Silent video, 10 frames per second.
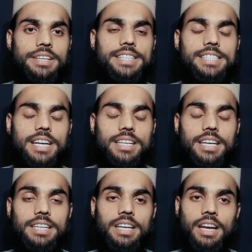ये
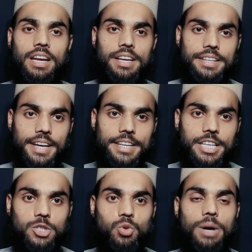जानकारी यानी
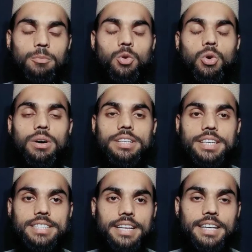कि जो हमको
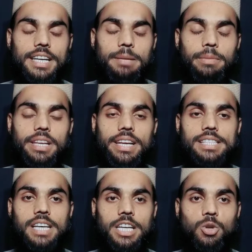ये जानकारी मिली
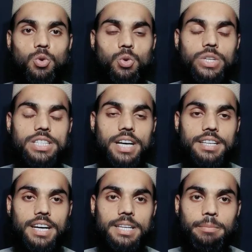है सारे लोगों को ये
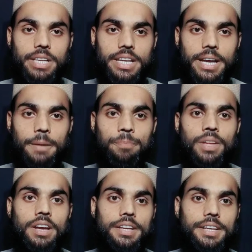जानकारी मिली है
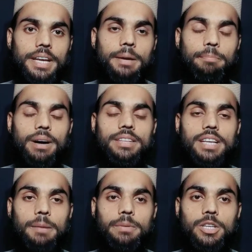ये
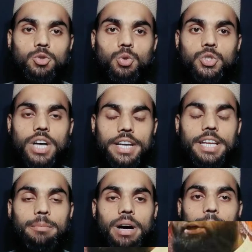पंजाब के जो
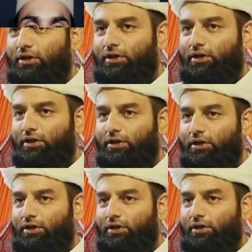शाही इमाम हैं
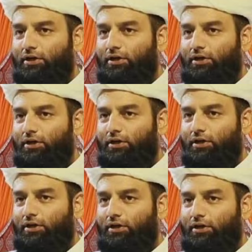उन्होंने अपनी एक प्रेस
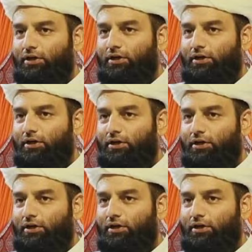कॉन्फ्रेंस के अंदर
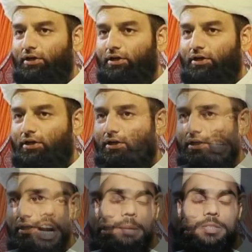बताया था कि
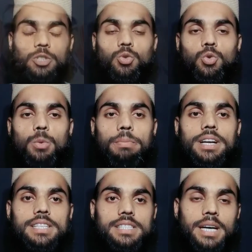शिहाब चतुर को
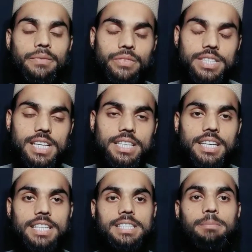पाकिस्तान वीज़ा
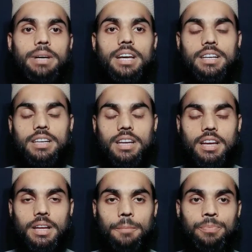देने से मना कर
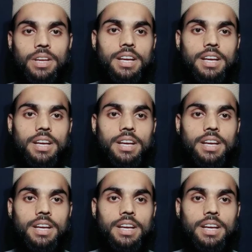रहा है